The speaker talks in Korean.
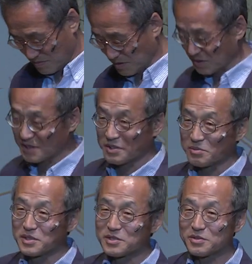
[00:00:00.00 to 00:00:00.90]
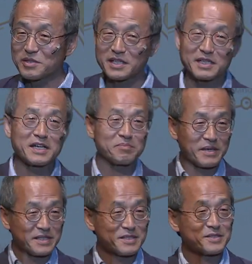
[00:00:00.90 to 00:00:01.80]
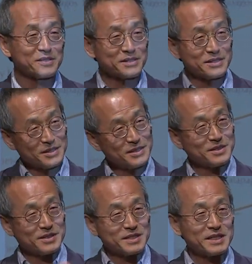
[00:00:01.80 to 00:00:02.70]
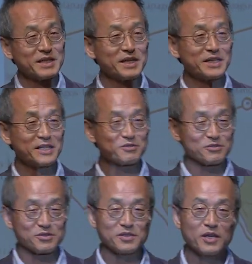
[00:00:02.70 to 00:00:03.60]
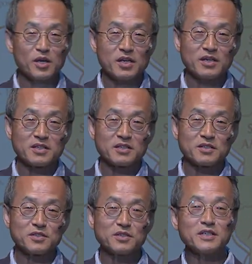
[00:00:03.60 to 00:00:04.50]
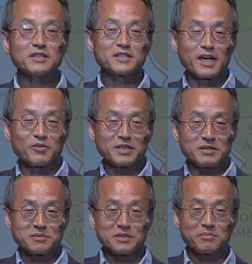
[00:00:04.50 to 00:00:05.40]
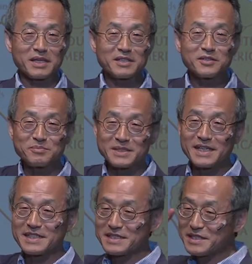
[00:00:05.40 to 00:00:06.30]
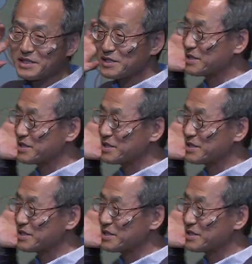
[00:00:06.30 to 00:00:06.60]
뭐 그러면서도 하여간 앞에 앉아서 그냥 얘기해 주는 그 일을 다윈이 이제 맡은 겁니다. 그래서